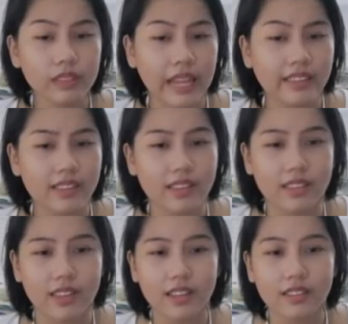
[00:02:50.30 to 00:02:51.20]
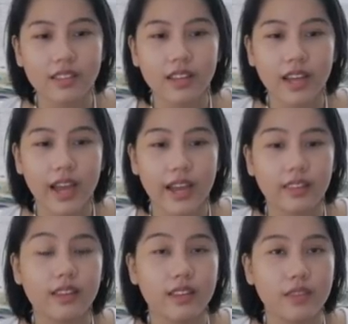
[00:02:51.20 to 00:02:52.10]
Knight C6,
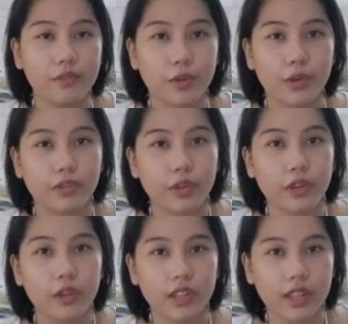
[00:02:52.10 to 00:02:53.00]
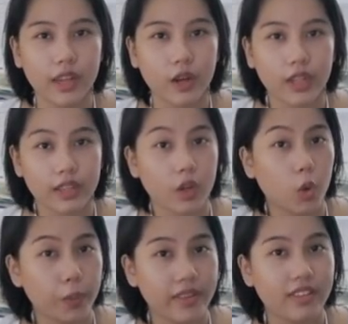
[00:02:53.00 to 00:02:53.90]
at D4. So, ito ang tinatawag nating
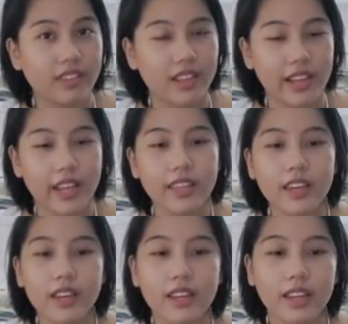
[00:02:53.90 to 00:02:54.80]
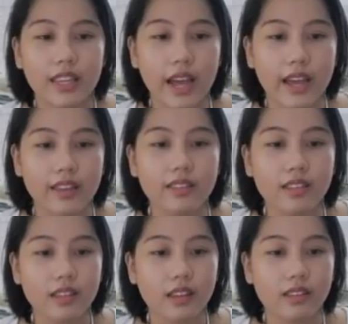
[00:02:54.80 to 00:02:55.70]
open Sicilian. Kinain,
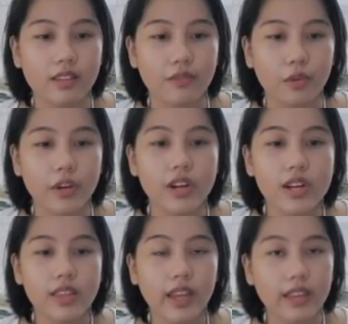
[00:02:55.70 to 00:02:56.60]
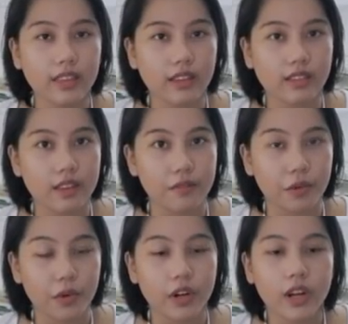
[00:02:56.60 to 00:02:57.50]
C takes D4, Knight takes
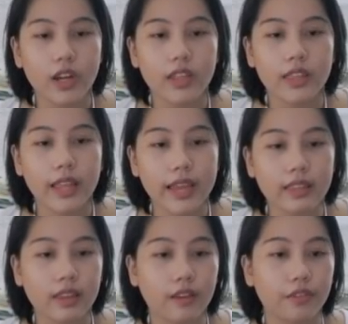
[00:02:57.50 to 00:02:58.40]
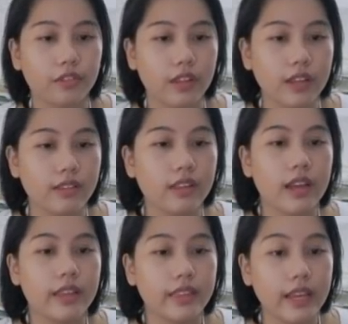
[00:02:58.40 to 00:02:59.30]
D4, Knight F6,
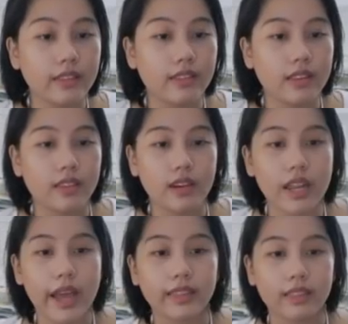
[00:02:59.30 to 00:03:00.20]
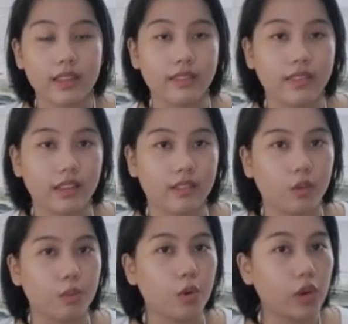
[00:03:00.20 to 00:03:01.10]
Knight C3 at D6.
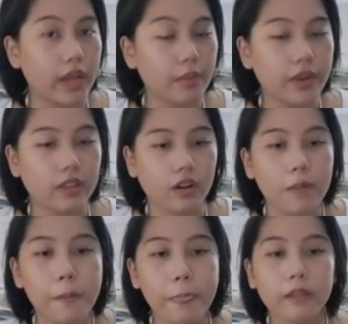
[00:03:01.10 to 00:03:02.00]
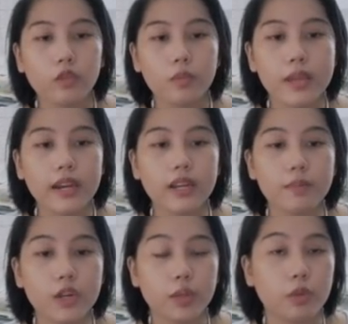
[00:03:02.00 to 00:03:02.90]
So, bookline pa ito. Tumira
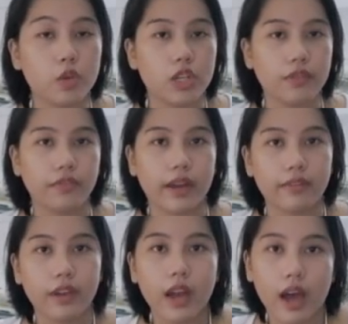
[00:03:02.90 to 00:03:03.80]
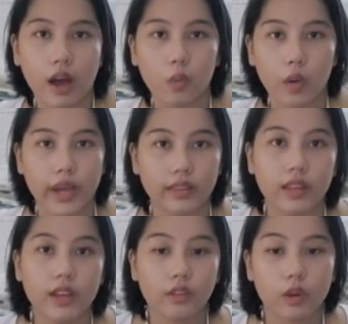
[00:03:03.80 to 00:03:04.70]
ng bishop to G5 ang white.
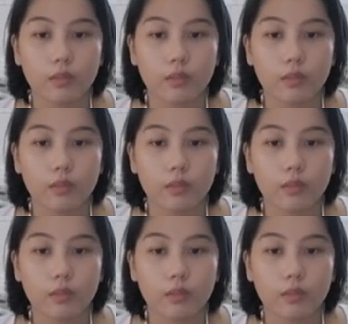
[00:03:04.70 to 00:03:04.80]
So,